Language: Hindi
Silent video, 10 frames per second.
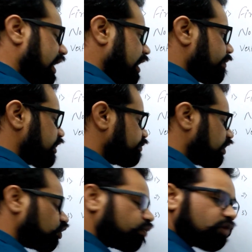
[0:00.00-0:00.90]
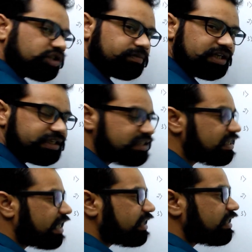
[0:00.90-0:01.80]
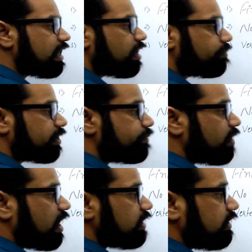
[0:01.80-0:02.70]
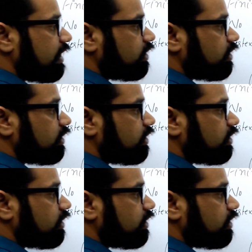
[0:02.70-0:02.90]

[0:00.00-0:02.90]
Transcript: अब इसमें दो पॉसिबिलिटीज़ हैं कि आपके पास लेट